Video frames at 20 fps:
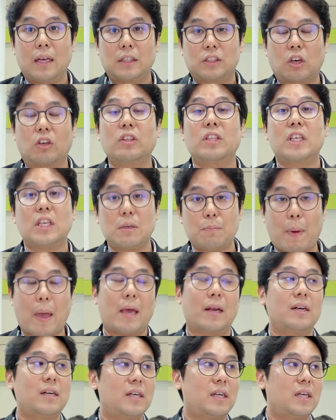전기
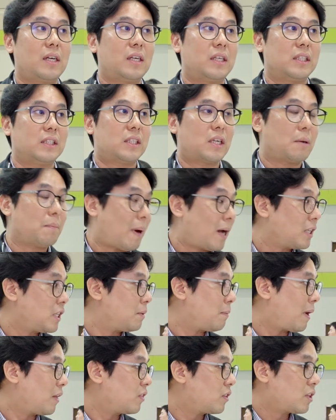배를 이제
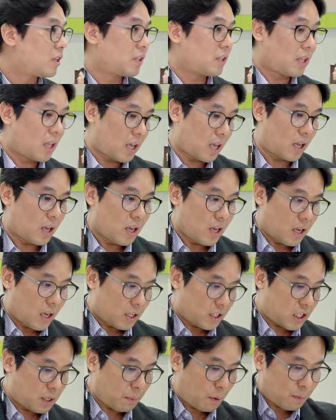많이 만드는데
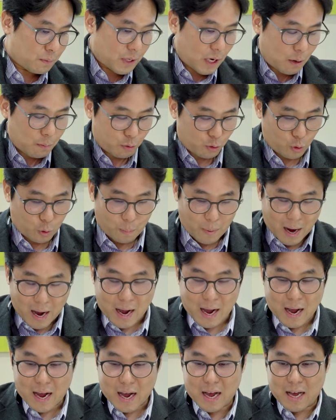시범 사업으로
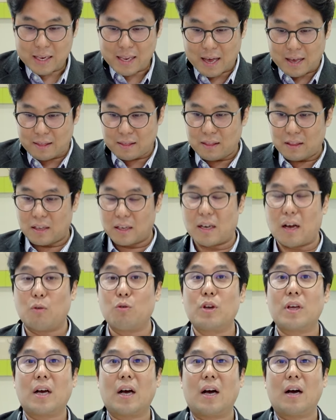요만한, 그러니까
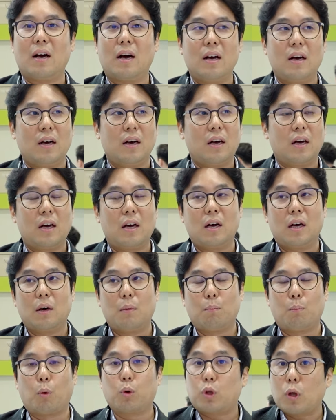우리가
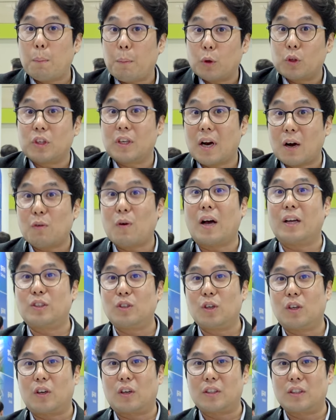모터보트라고
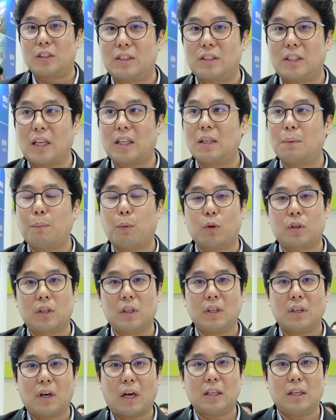하죠.
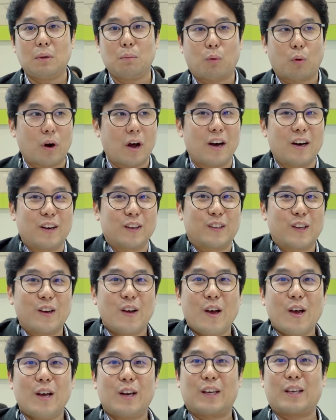제트보트? 아니 뭐라 그러죠?
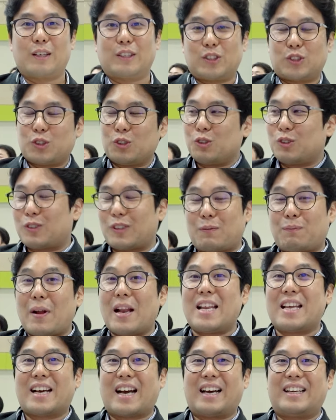이렇게 슉
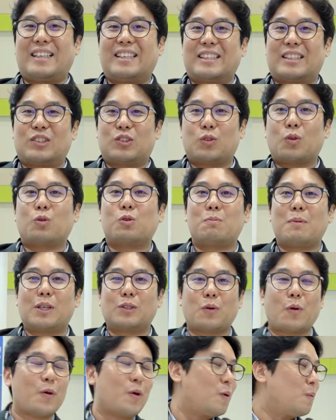빨리 가는 조그만
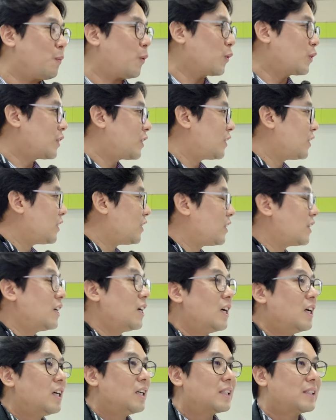소형 보트
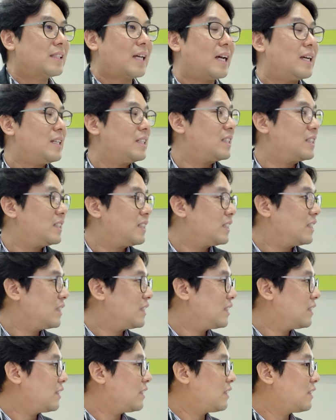
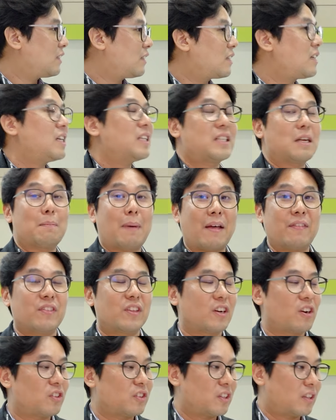사이즈를 이제
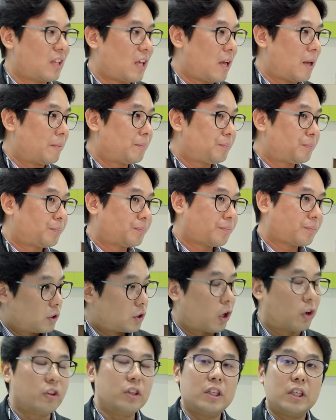만들었는데
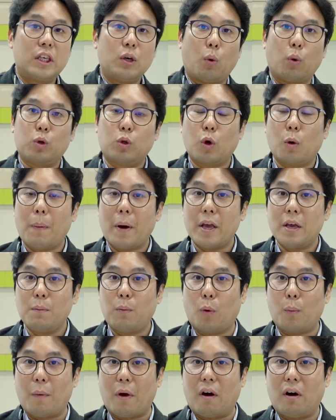전기 오토바이
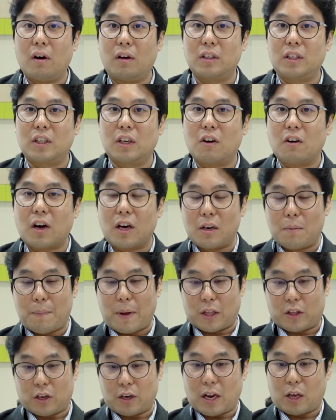보면 들어가는
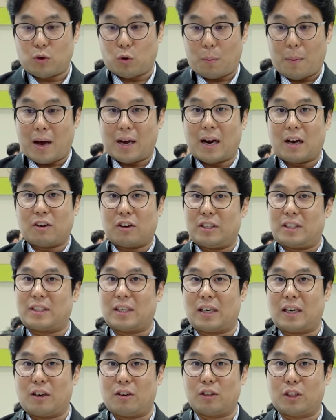배터리 한 요만한 거
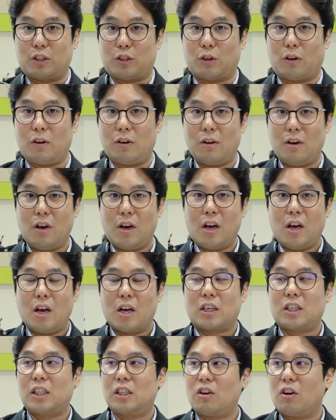있잖아요. 그렇죠?
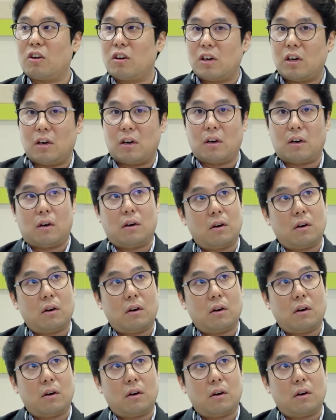그거를